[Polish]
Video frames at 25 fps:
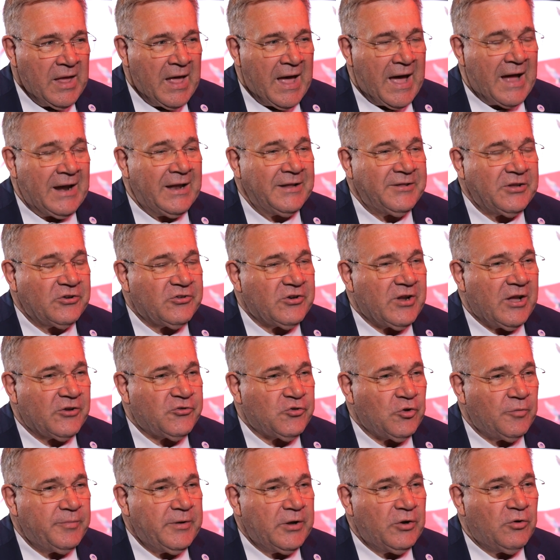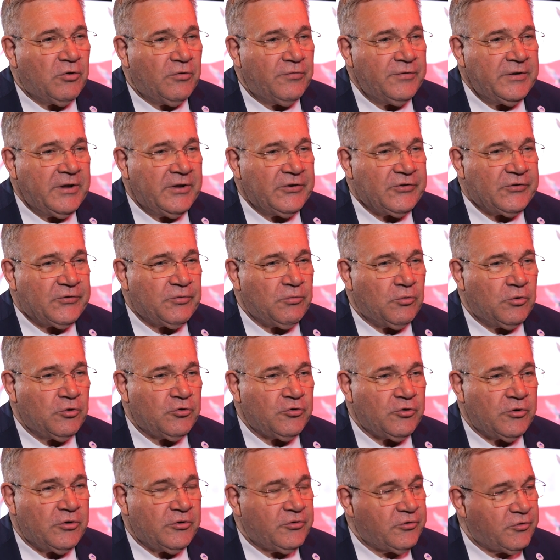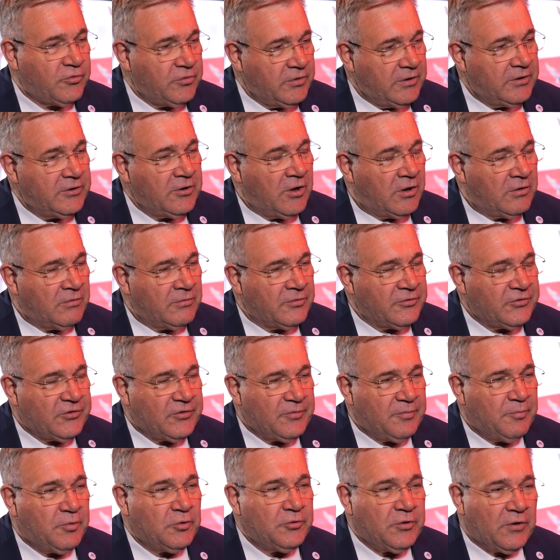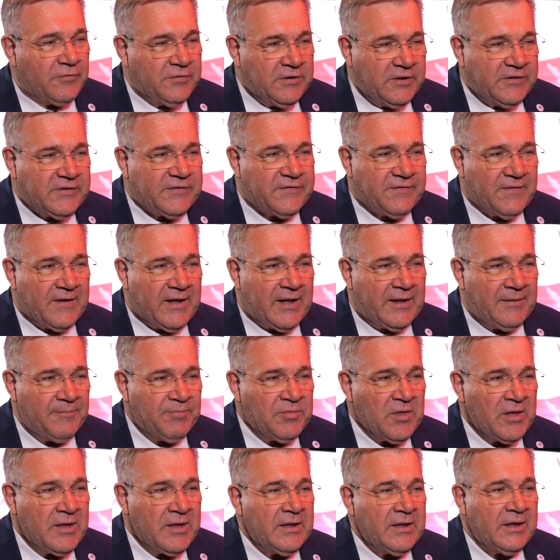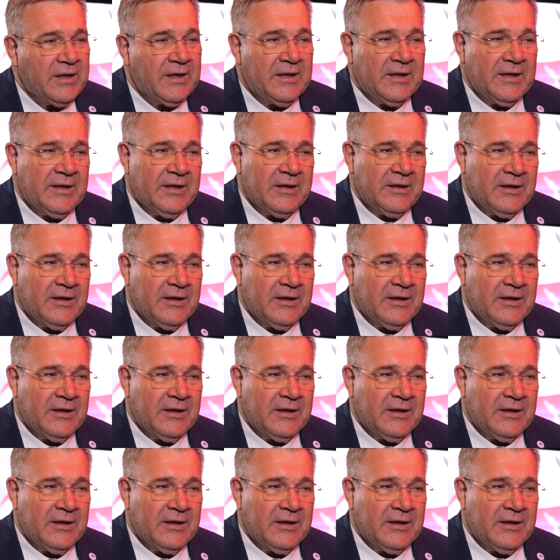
ale też Kaszubi głównie słyną z budownictwa e,